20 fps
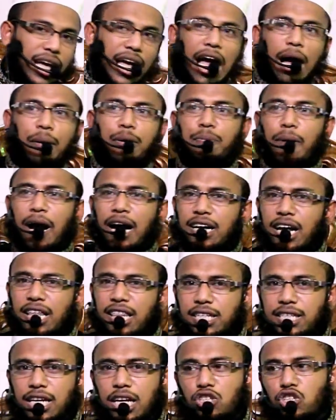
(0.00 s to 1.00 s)
আমি
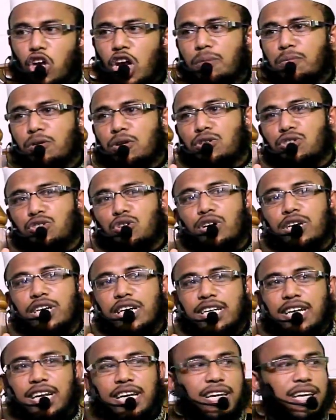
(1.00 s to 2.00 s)
বাংলাদেশের সর্বোচ্চ
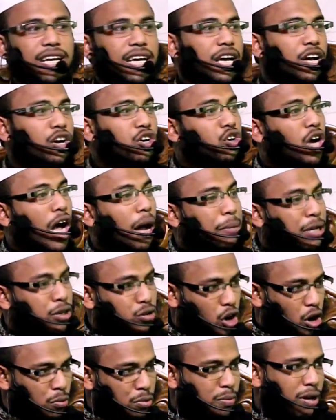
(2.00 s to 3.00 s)
ডিগ্রি আমি
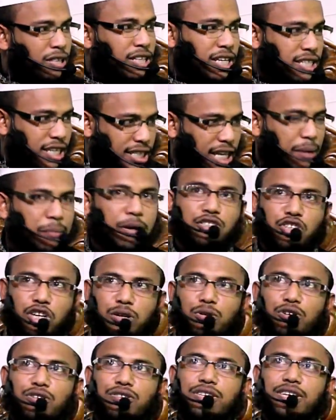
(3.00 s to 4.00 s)
কৌমি মাদ্রাসাতে আমার
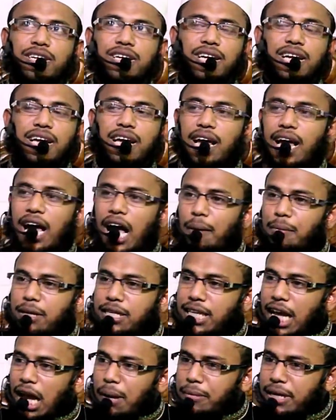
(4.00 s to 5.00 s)
জন্ম হয়েছে আমি
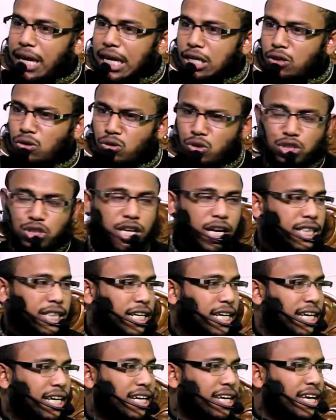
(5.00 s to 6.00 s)
জামিয়া ইউনুসিয়া
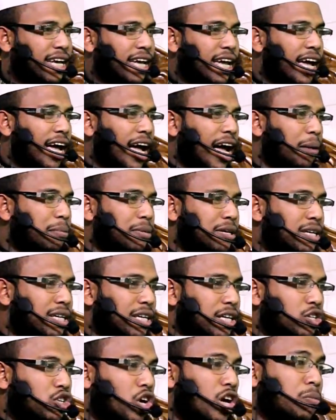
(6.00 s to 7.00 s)
থেকে আমি
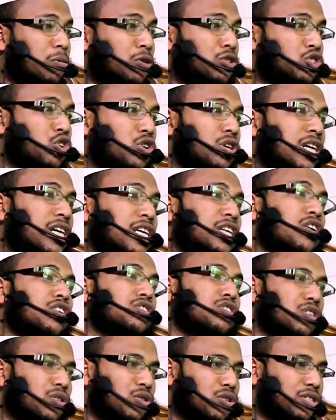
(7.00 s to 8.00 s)
সর্বোচ্চ ডিগ্রি
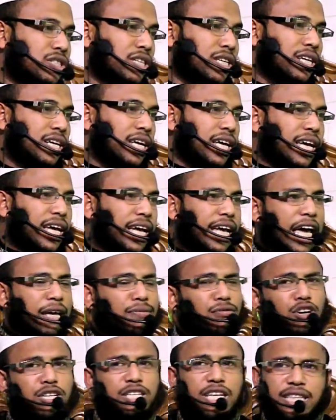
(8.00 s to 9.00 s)
অর্জন করছি
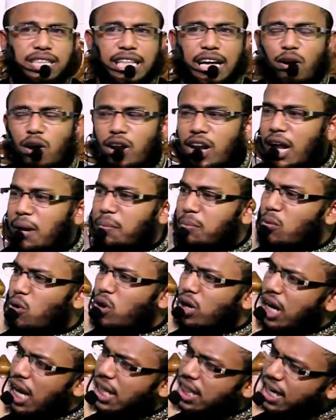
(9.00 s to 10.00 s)
এরপর চিন্তা করলাম
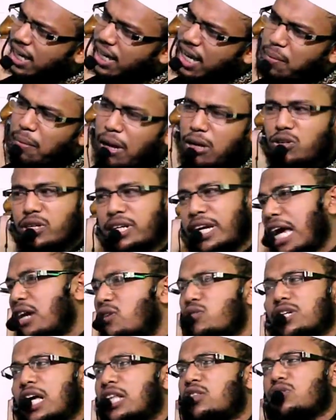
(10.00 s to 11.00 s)
মোল্লাদেরকে মানুষ কেন
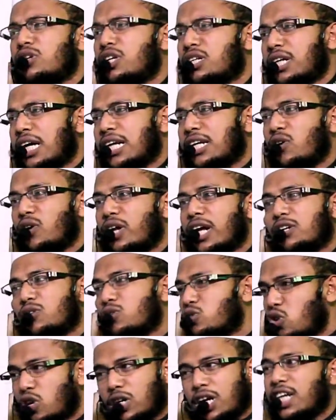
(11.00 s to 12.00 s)
যে এত টিটকারি করে একটু
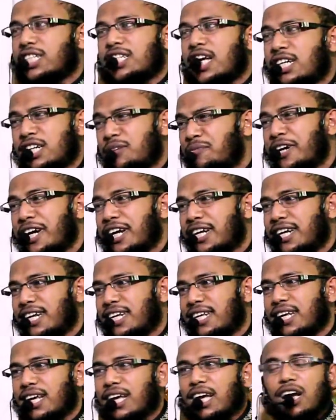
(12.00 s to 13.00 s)
সরকারি সার্টিফিকেট নেই
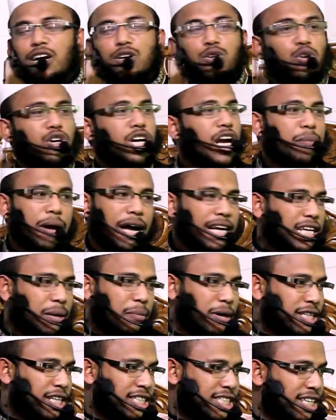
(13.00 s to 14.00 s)
ঢুকলাম আলিয়া
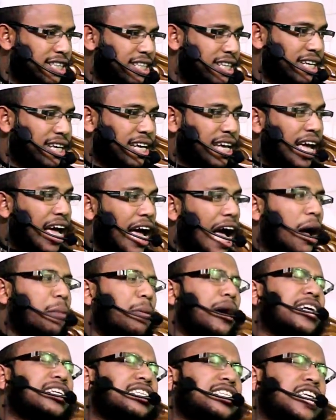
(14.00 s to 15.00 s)
সাথে
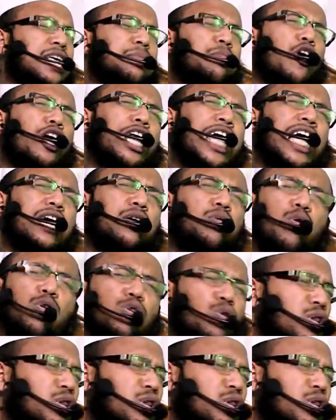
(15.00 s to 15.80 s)
আমার জীবনে কোনো